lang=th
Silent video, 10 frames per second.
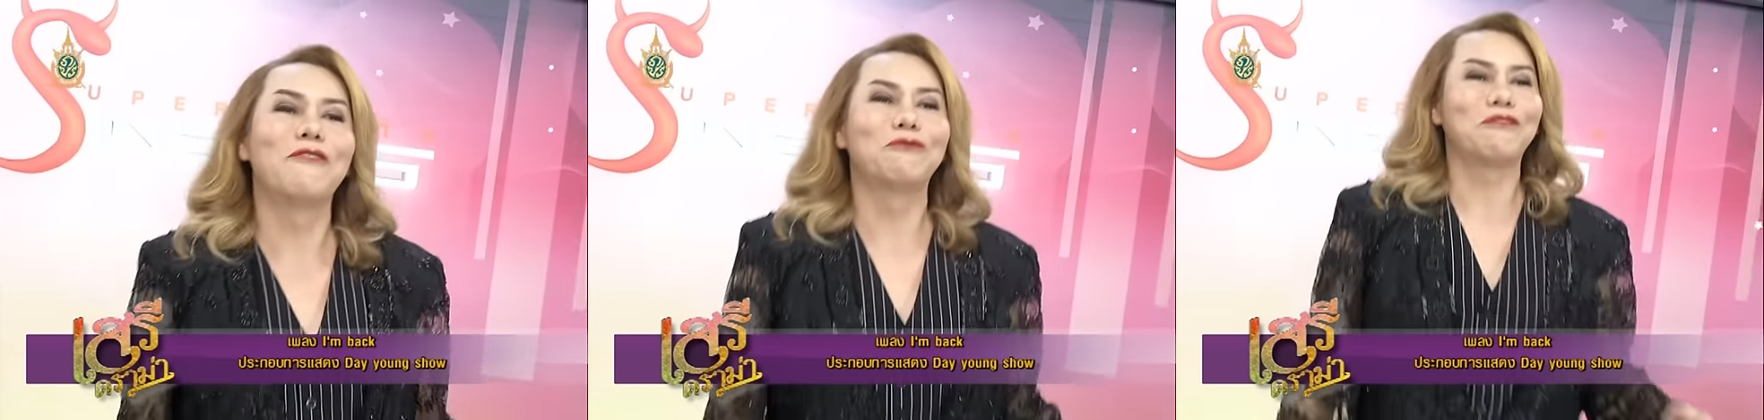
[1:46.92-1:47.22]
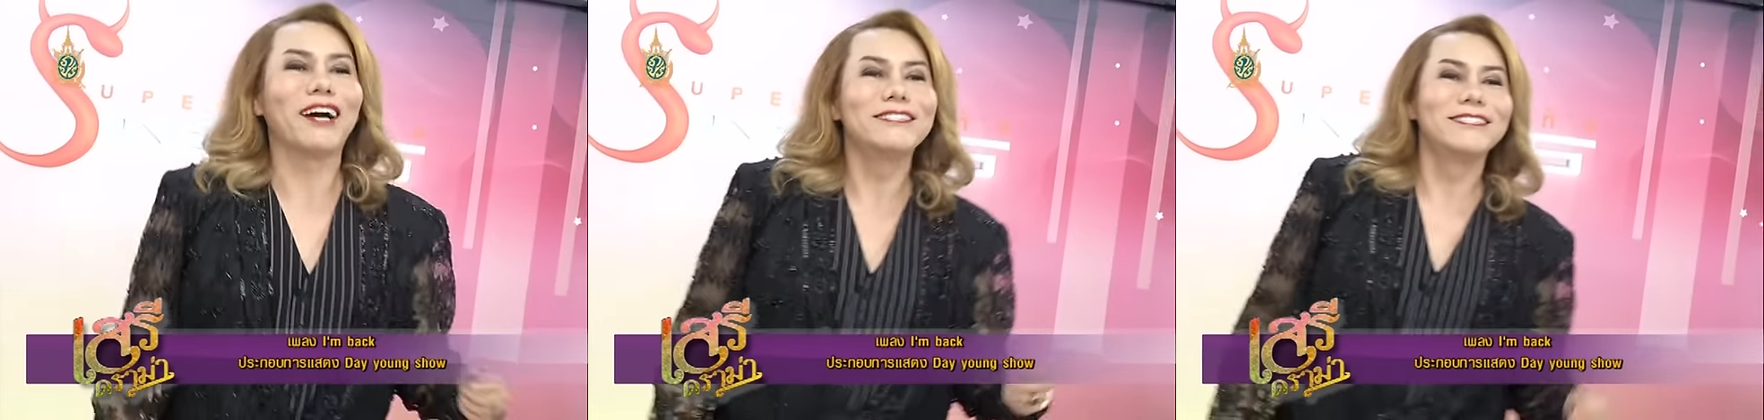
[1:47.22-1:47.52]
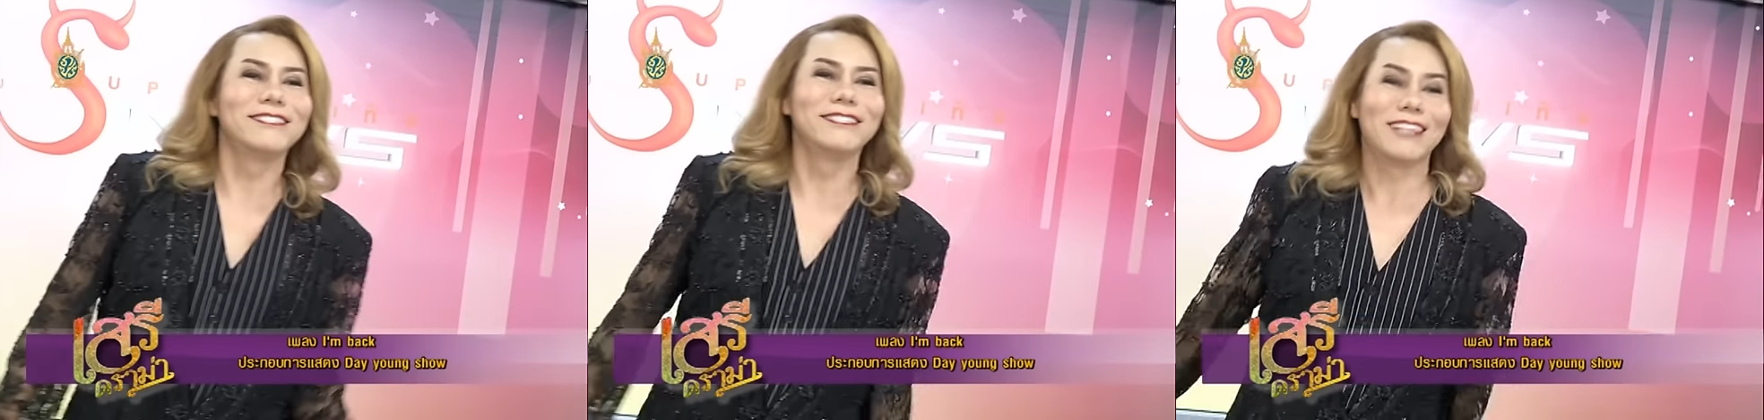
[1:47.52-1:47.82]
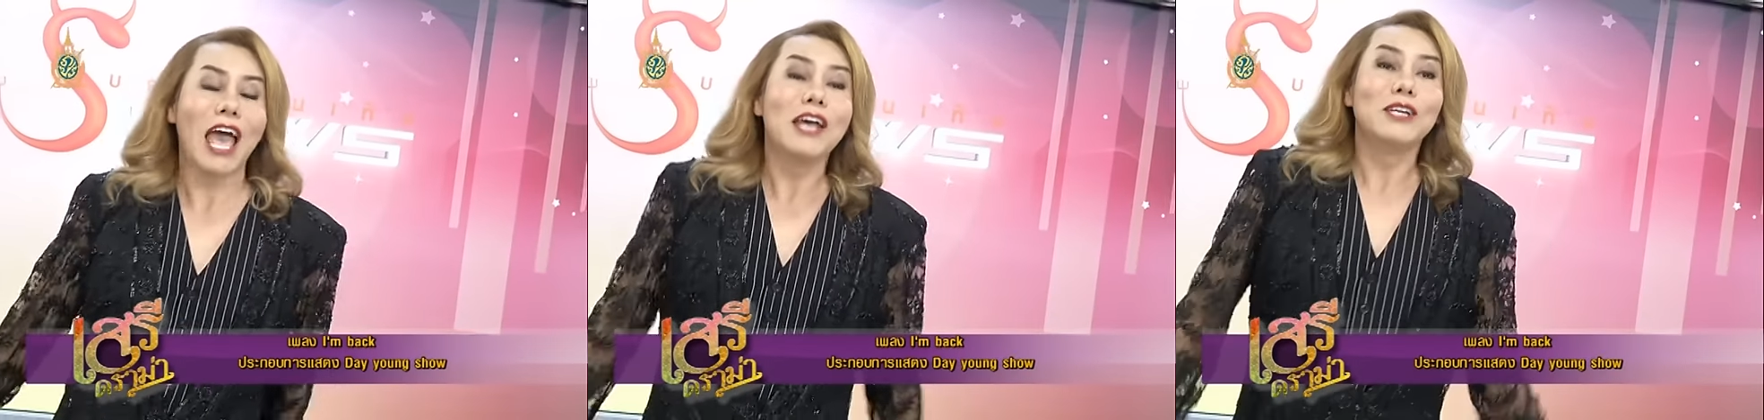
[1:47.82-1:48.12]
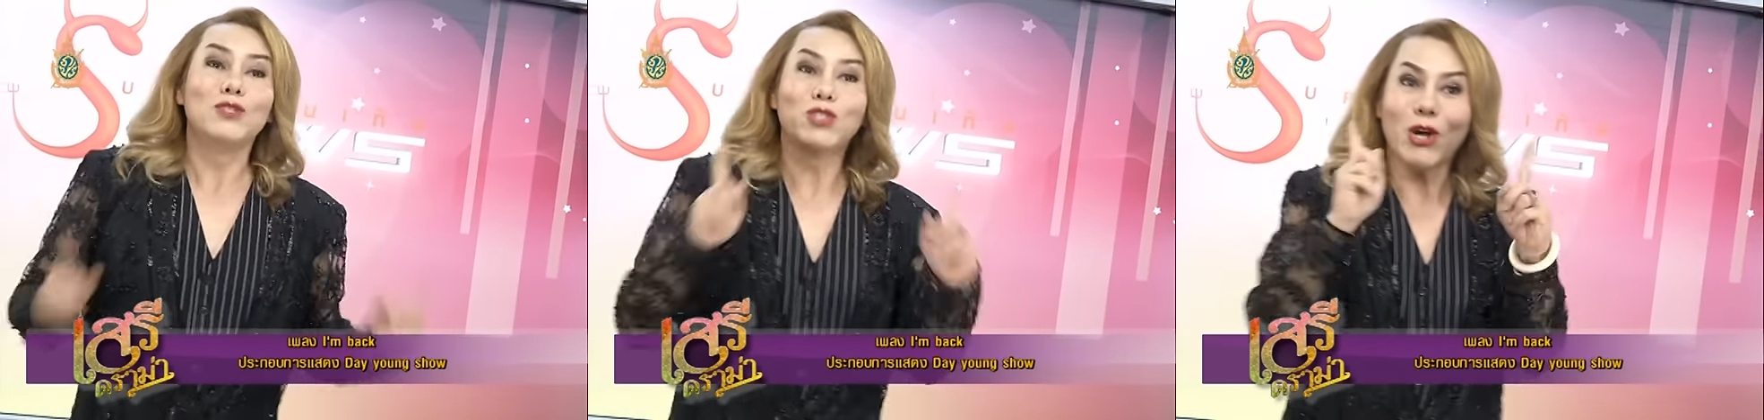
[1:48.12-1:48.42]
ฟัง
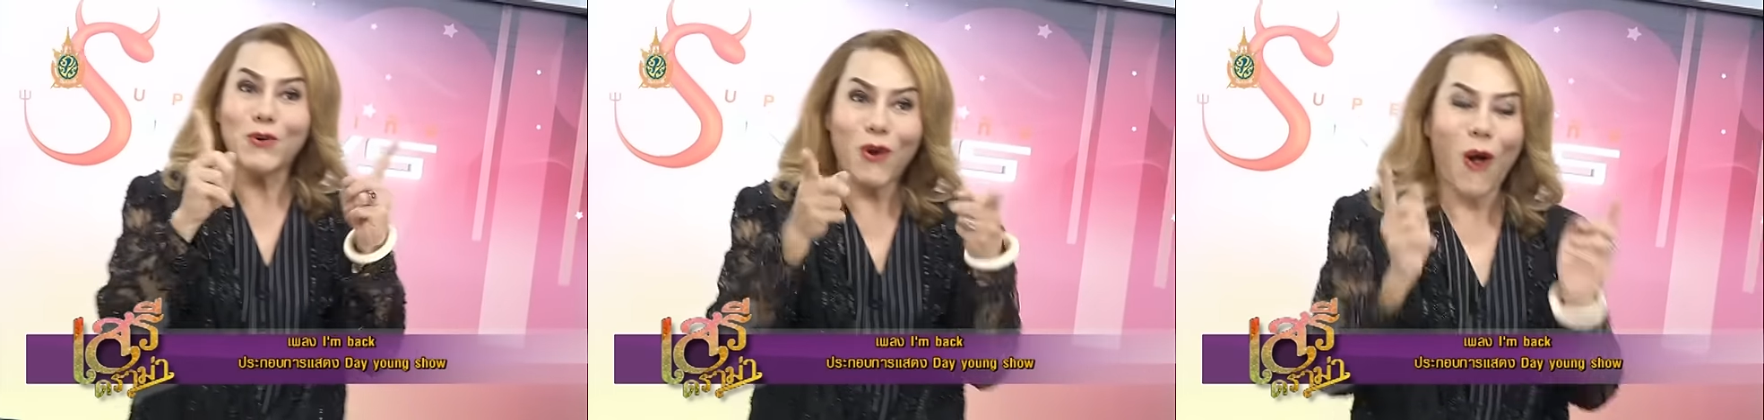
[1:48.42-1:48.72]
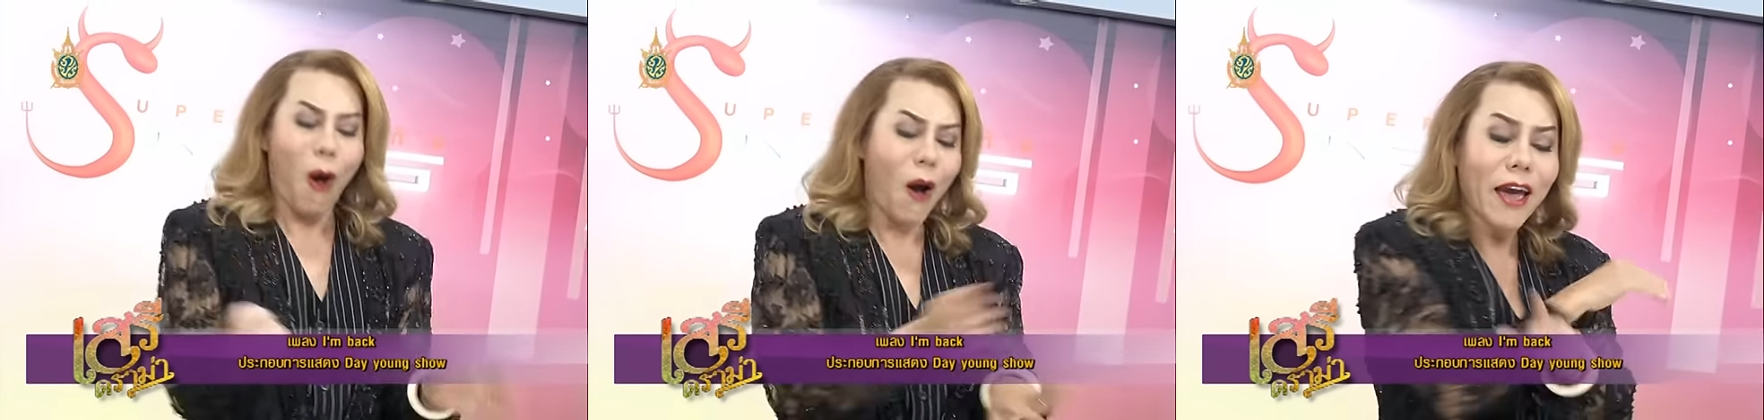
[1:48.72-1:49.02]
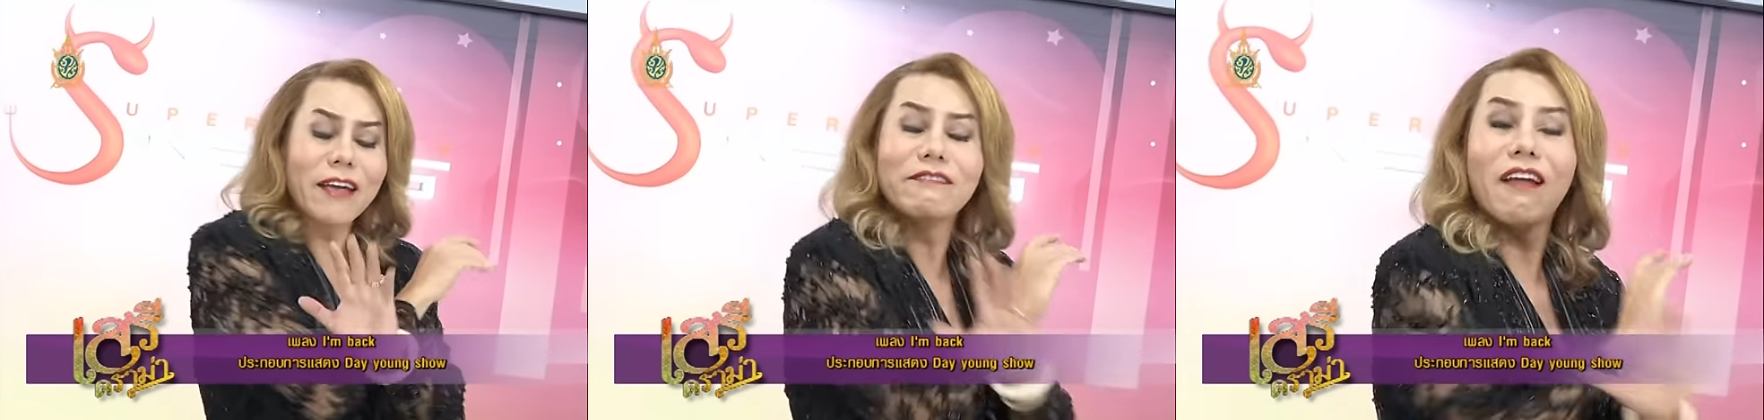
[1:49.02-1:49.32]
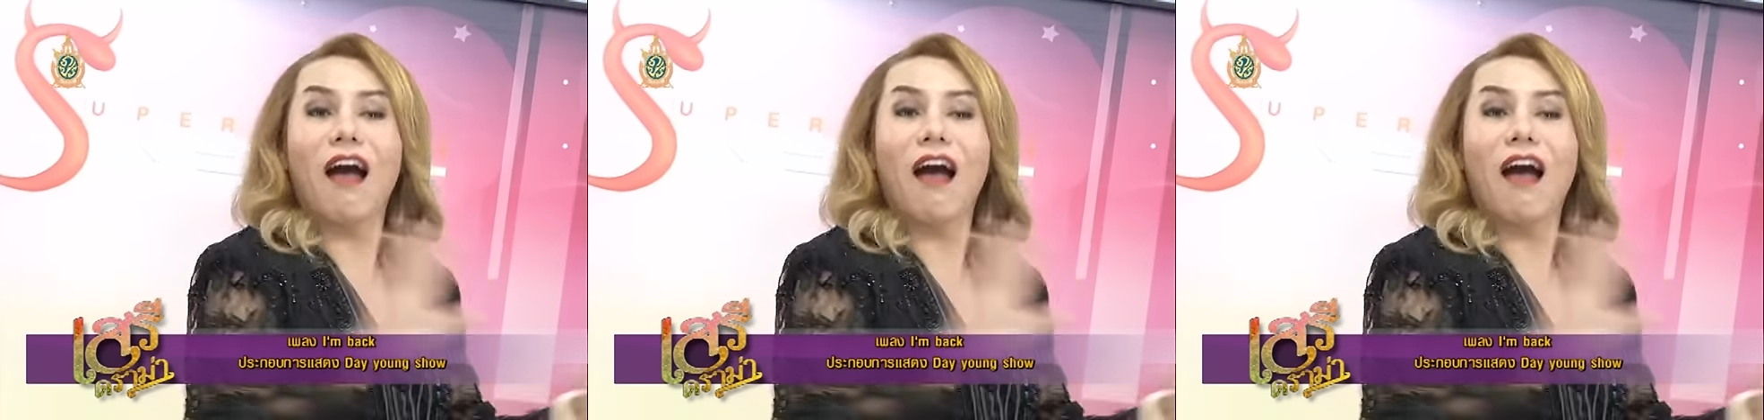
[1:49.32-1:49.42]
จะร้องให้